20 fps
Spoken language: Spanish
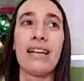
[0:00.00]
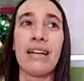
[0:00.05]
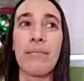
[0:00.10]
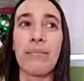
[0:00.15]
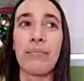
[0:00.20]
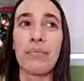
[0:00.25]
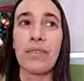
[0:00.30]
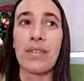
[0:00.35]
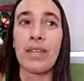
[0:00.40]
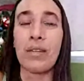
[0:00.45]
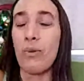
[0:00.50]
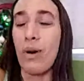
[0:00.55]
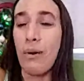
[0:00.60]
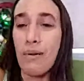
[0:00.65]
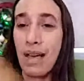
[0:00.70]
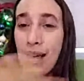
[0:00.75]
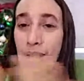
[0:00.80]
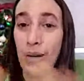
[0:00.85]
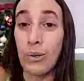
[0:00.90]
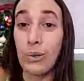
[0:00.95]
em,
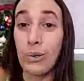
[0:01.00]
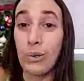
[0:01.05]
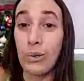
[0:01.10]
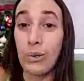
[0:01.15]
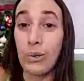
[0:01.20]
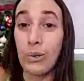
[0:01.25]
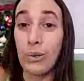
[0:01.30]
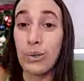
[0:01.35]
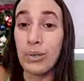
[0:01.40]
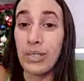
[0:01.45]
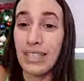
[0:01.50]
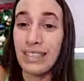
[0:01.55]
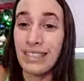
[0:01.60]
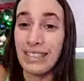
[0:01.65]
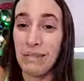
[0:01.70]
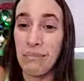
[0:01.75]
no había luces y